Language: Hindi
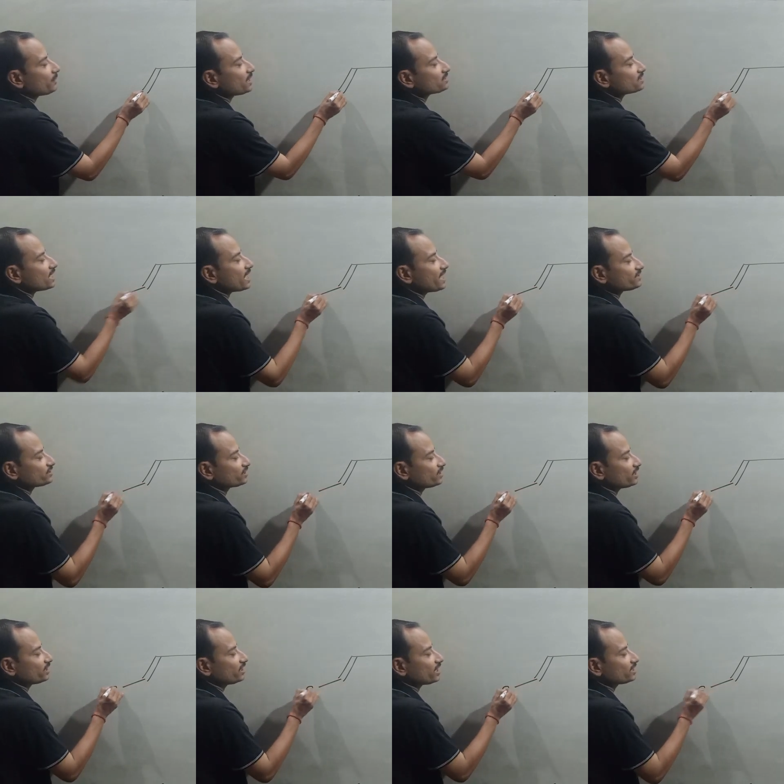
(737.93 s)
पास ऐसे
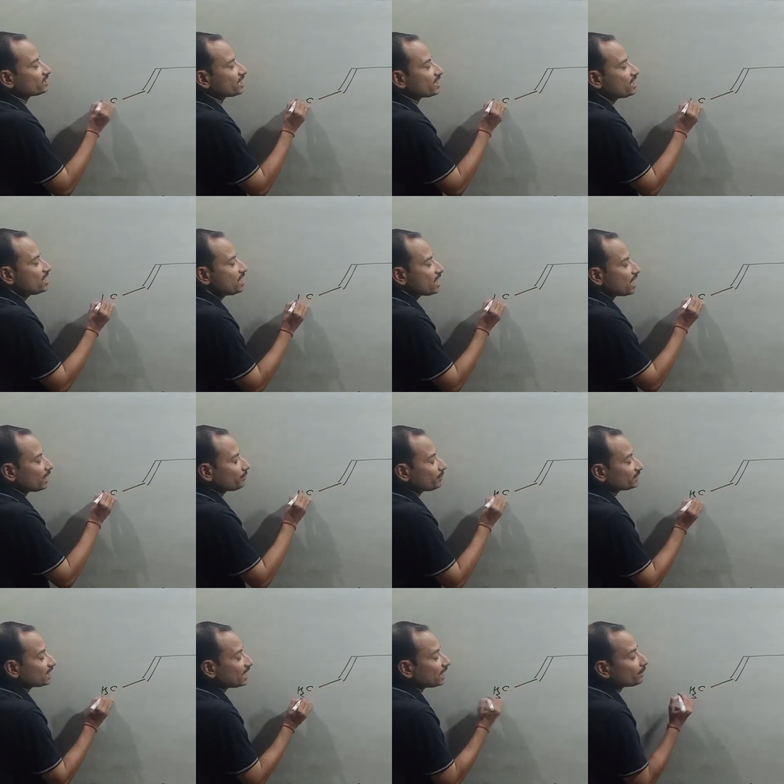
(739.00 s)
दे दिया जाए अब
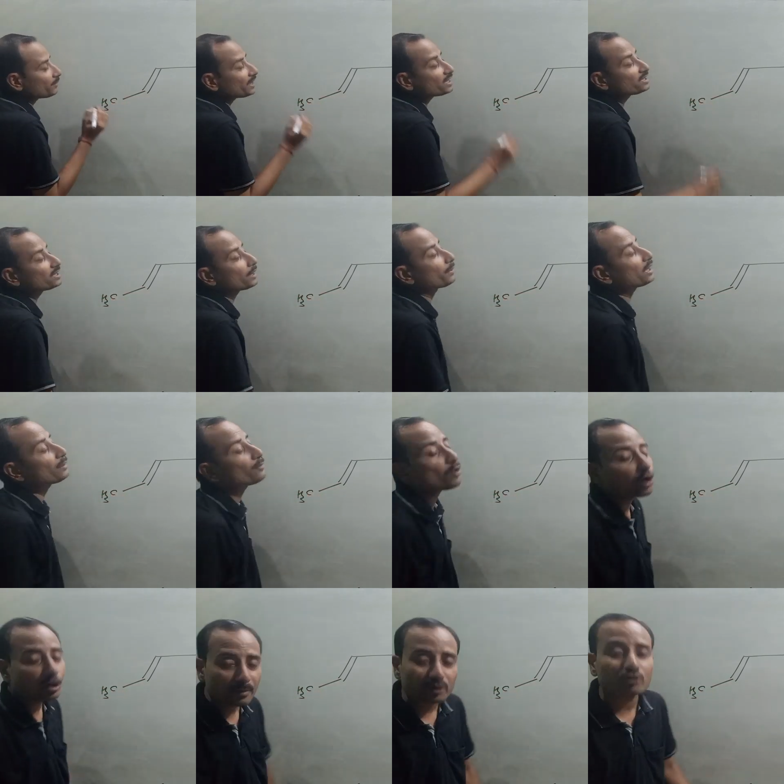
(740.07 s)
बता रहा भाई डबल
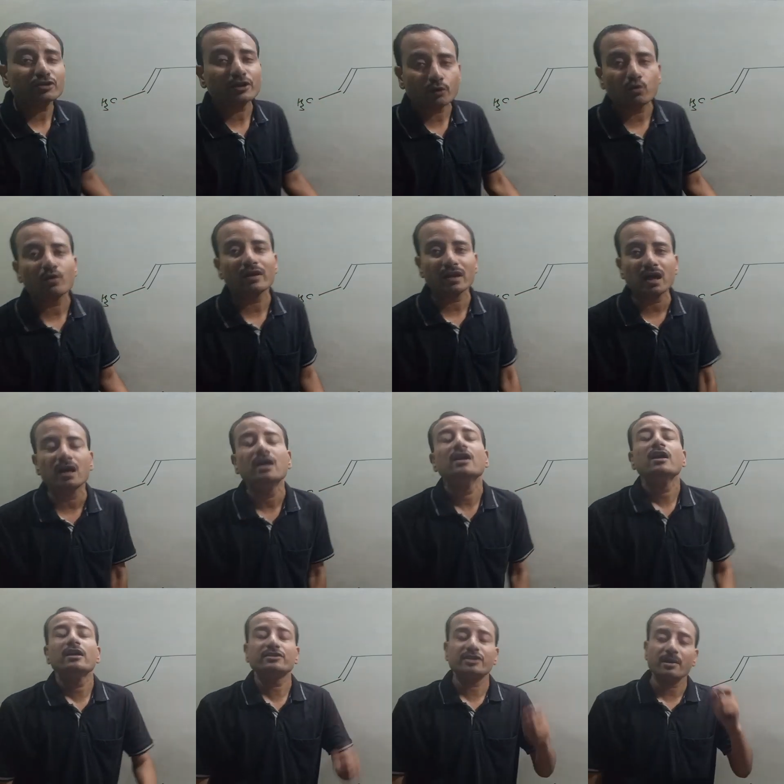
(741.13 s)
बॉन्ड में तो देखोगे ना
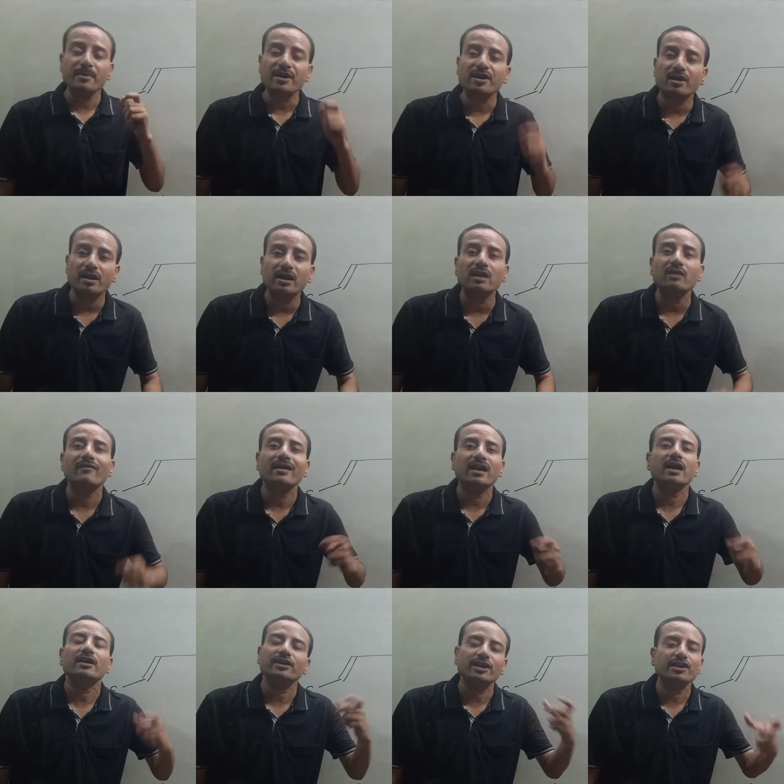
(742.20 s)
जेमेटिकल वाला
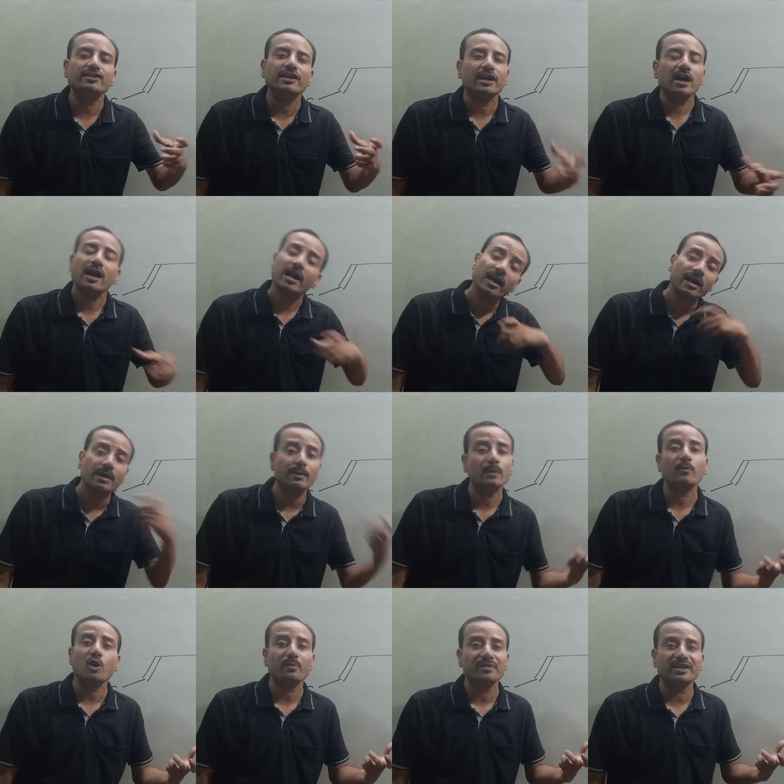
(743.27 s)
इजेड e हर डबल
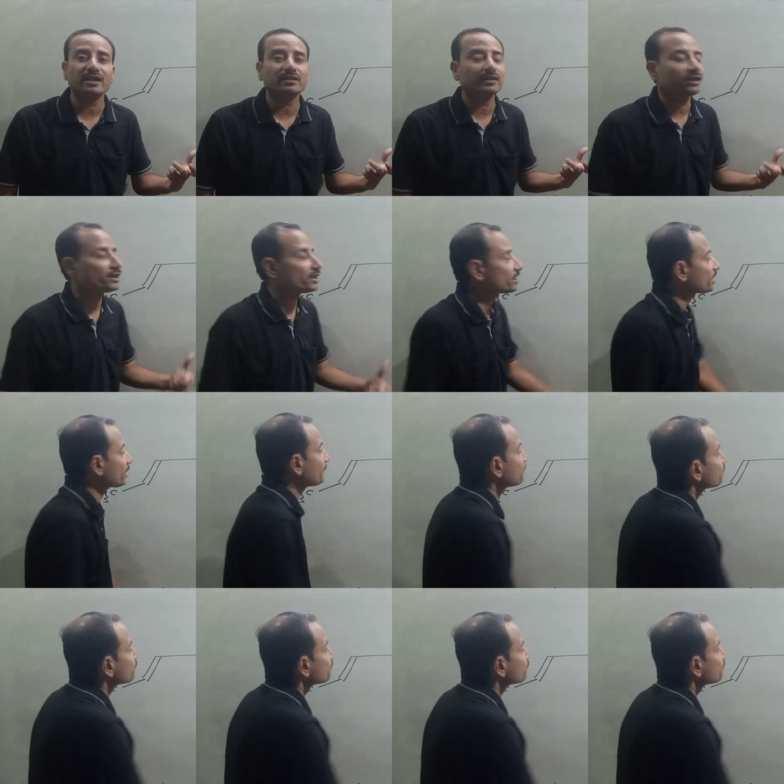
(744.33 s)
बॉन्ड में देखते हैं ठीक है